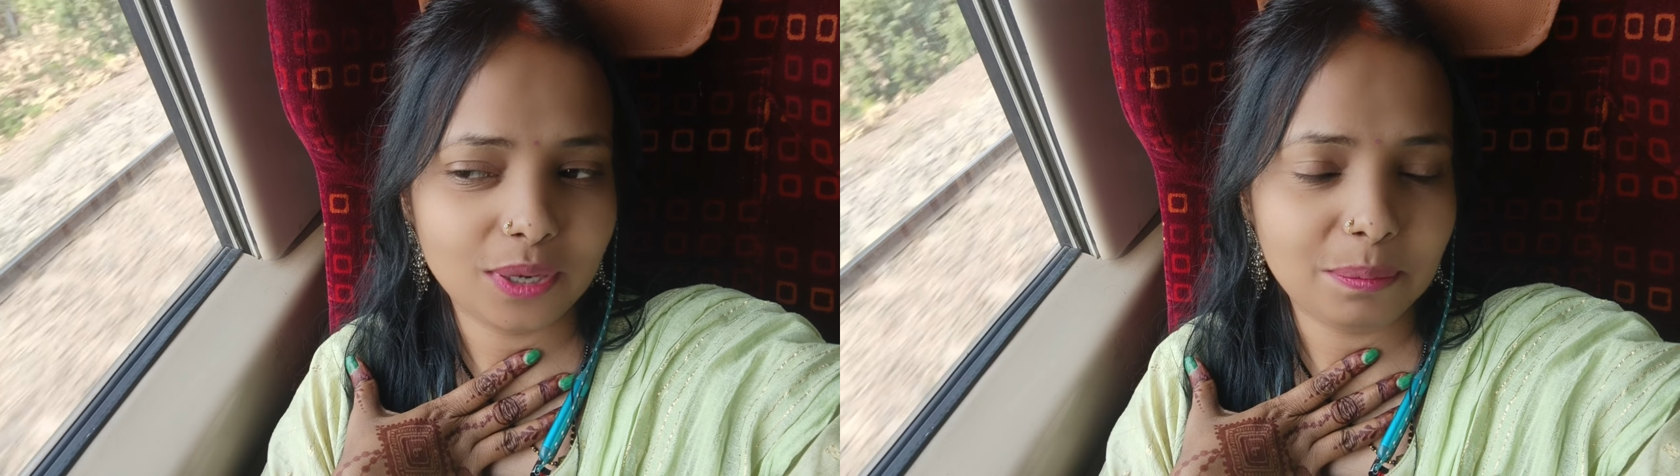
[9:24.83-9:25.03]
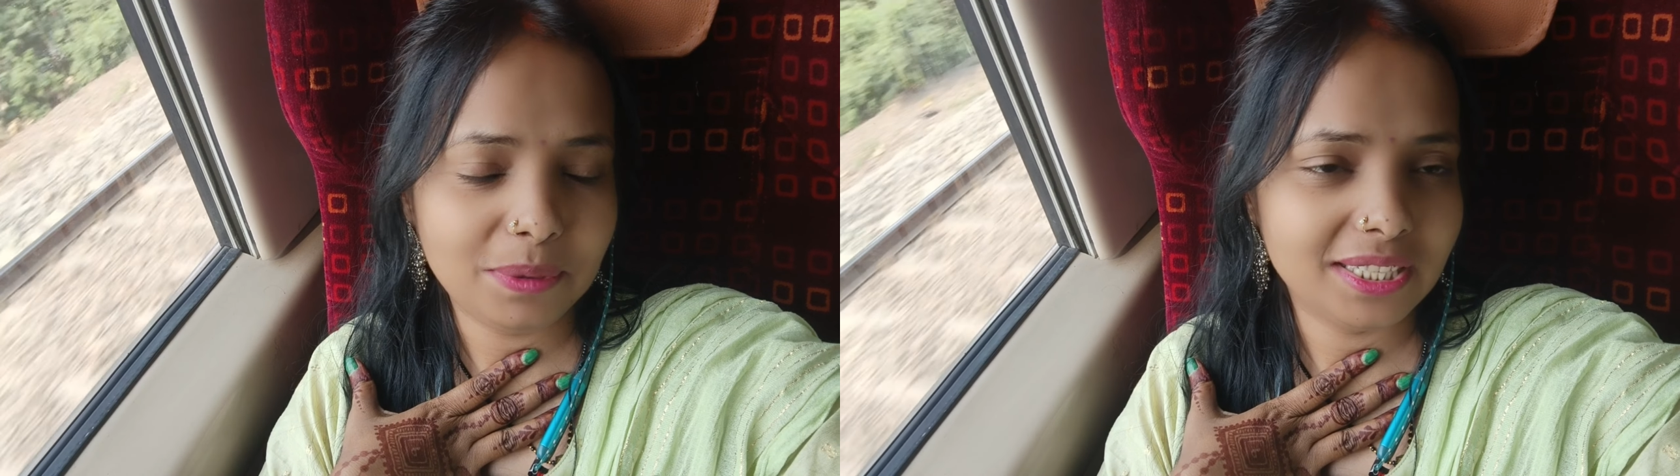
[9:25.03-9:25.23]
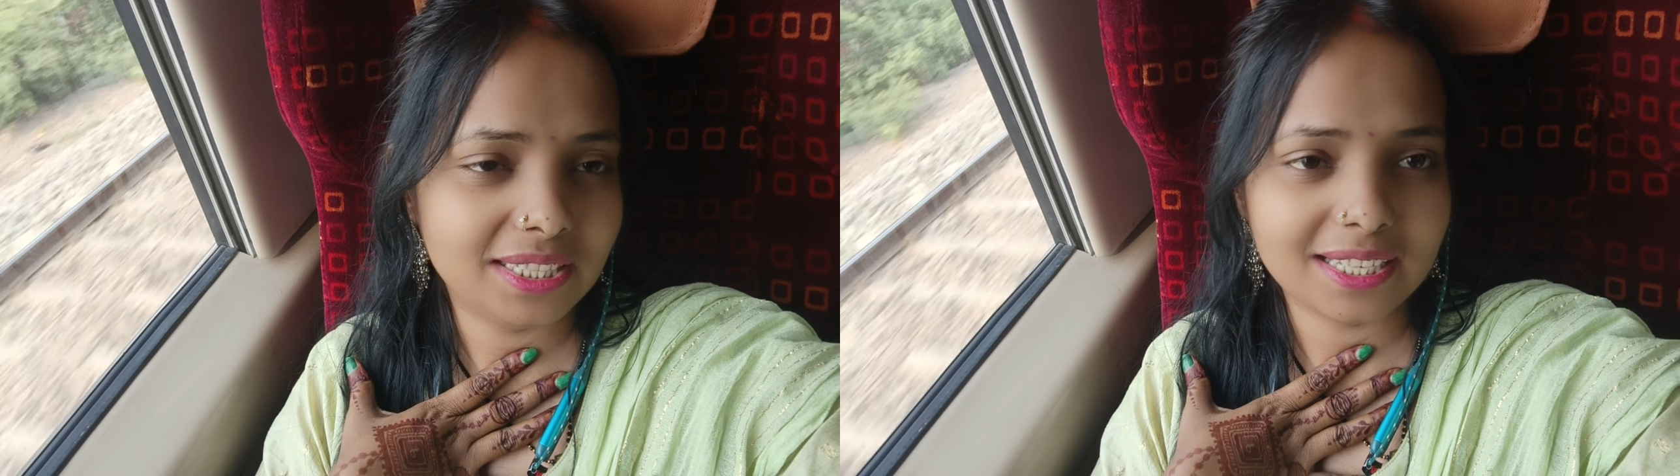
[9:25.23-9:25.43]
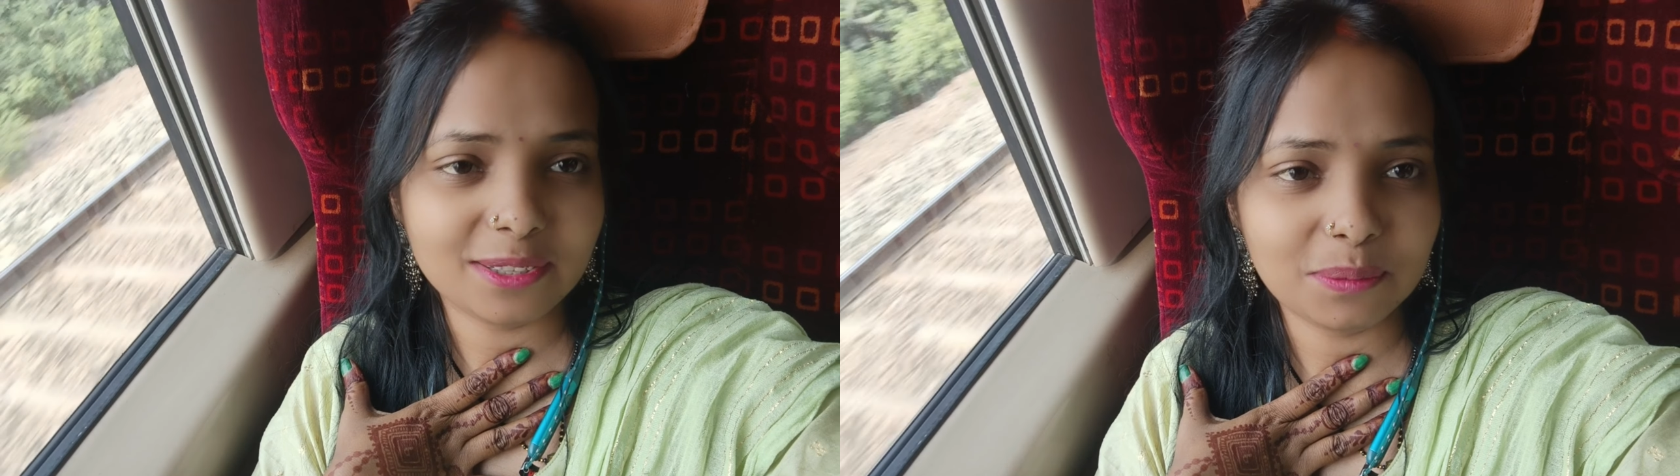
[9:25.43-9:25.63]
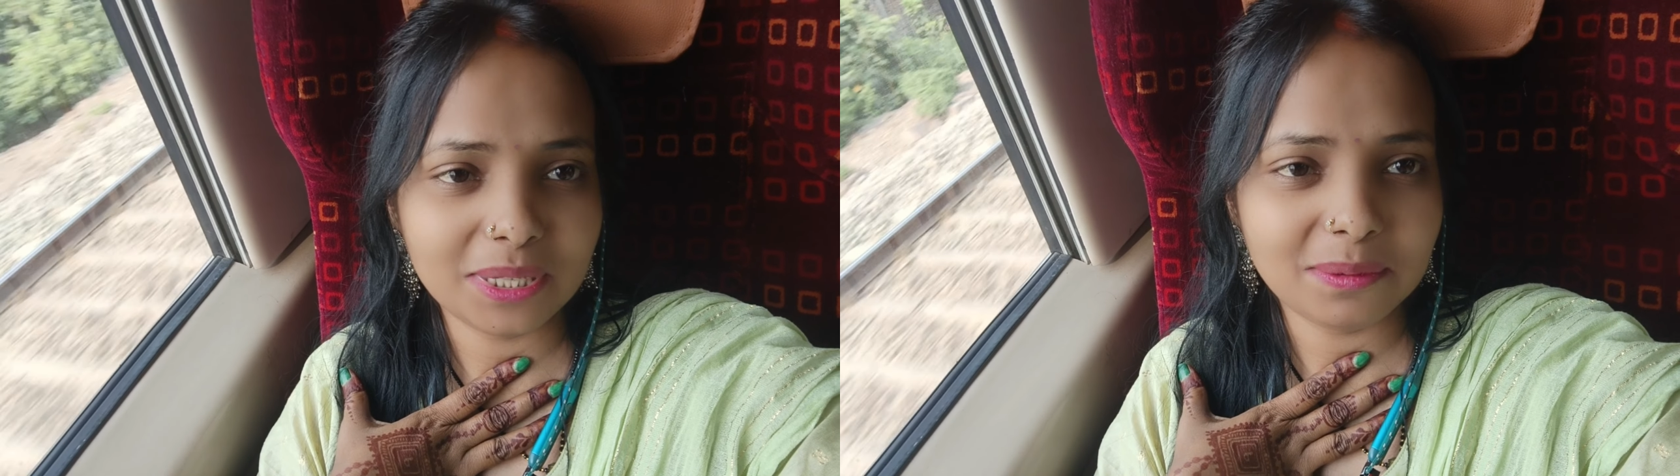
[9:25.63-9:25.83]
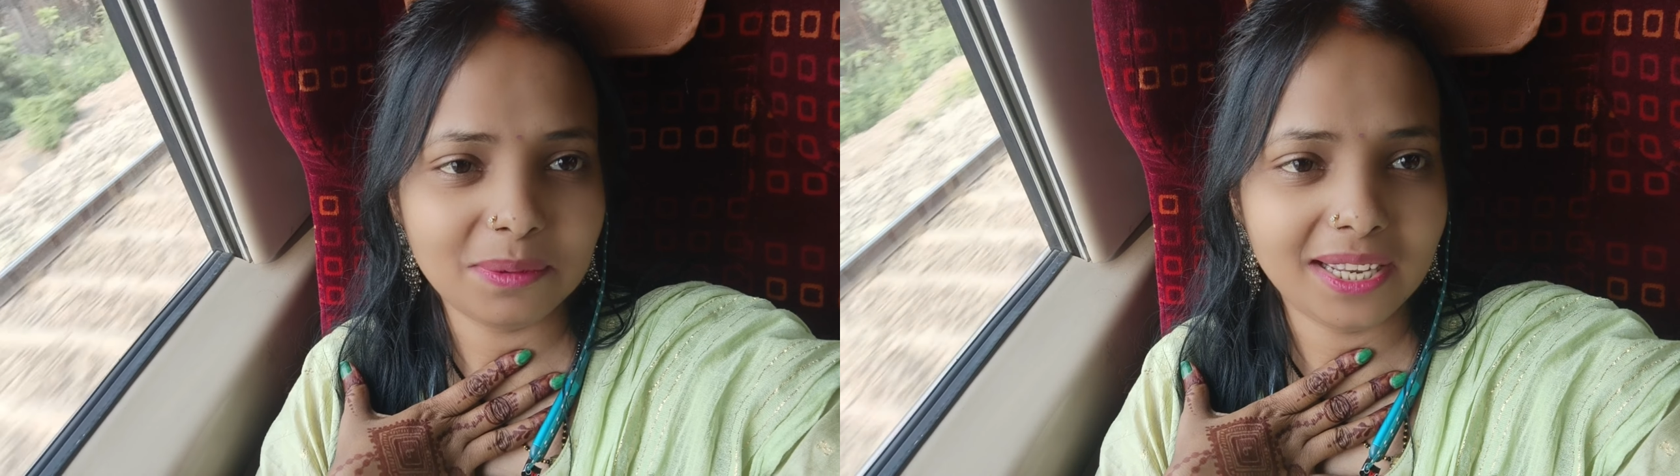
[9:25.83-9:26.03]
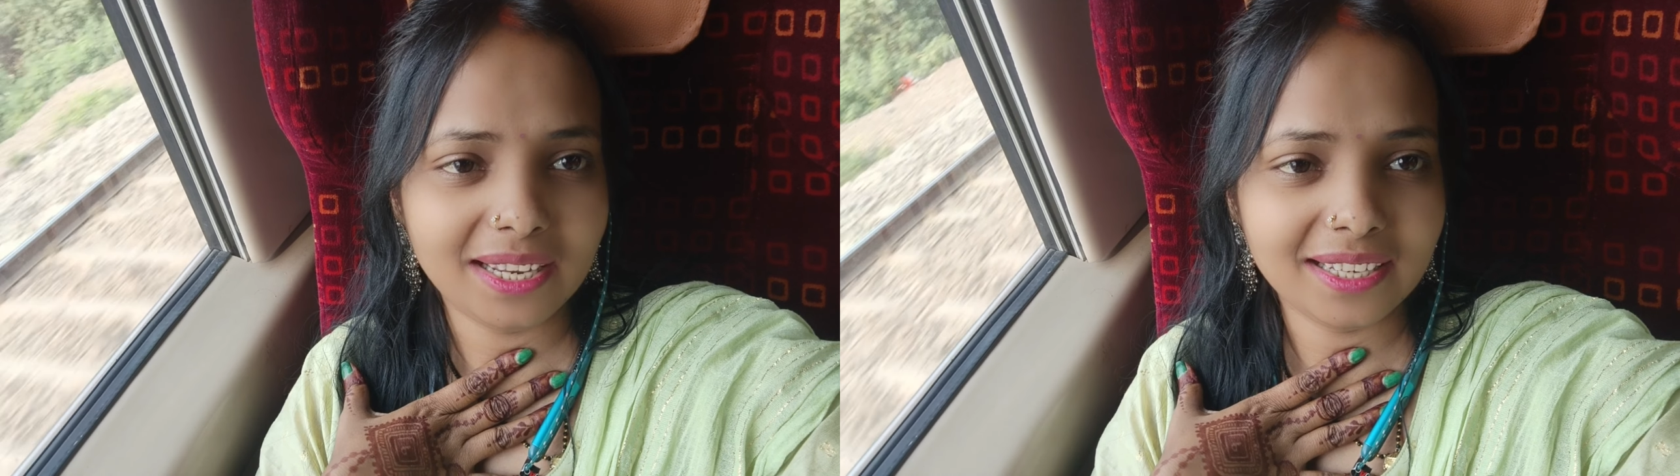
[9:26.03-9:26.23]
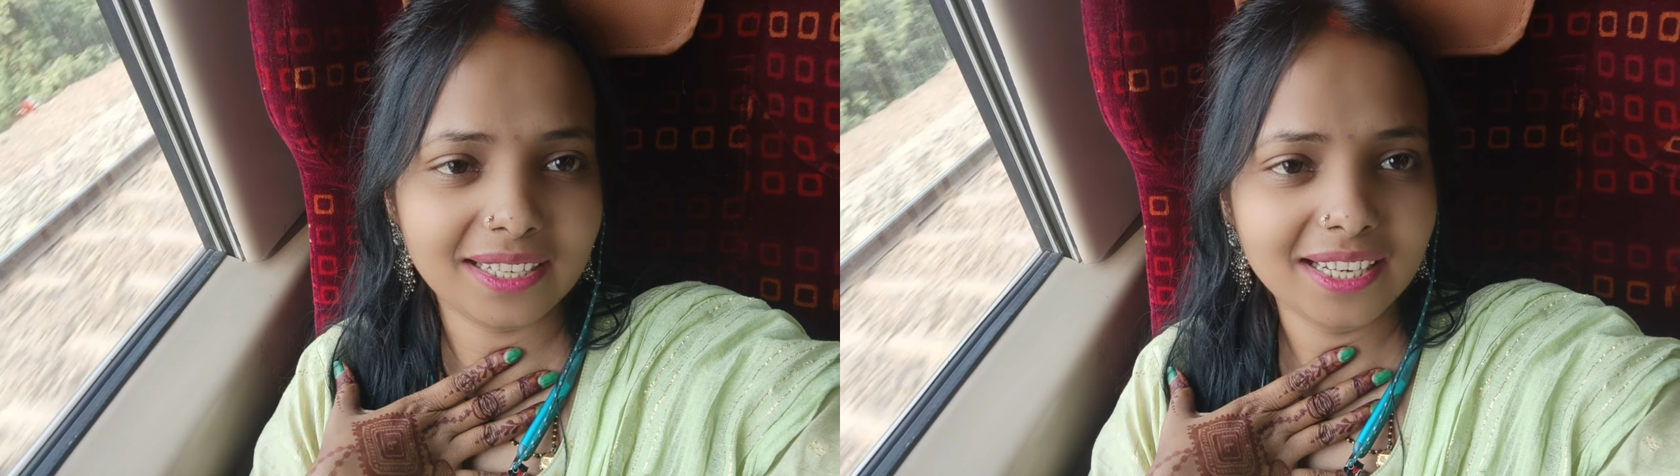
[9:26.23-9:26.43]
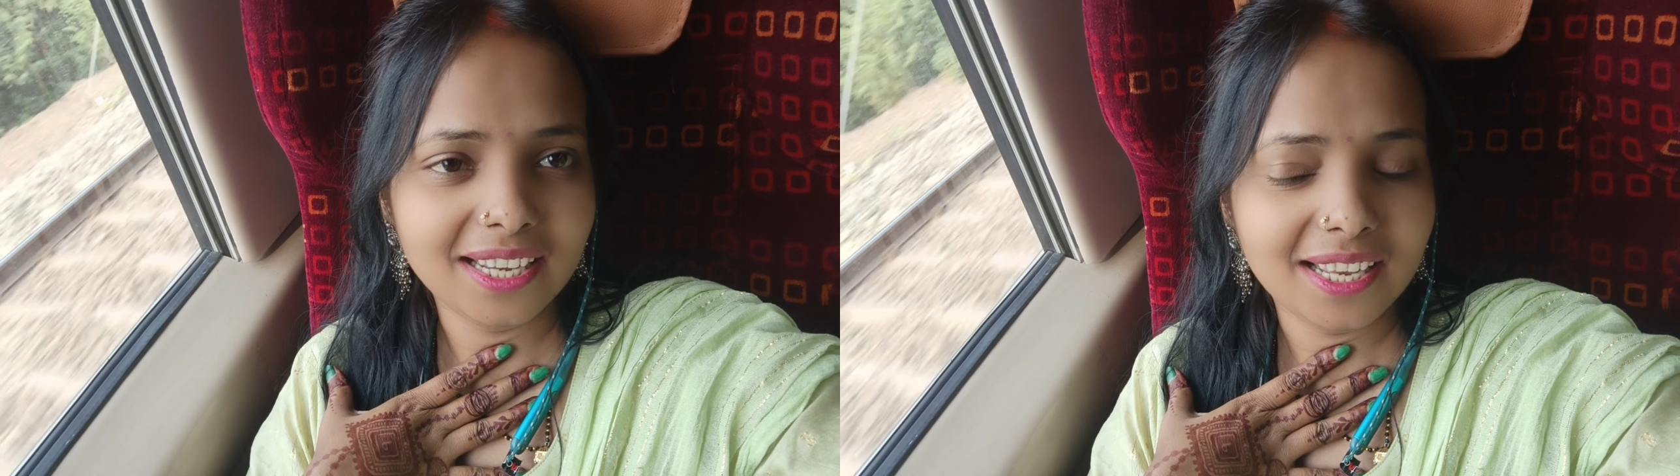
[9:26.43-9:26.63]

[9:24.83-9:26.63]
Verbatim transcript: अपने सासू माँ से मिलेंगे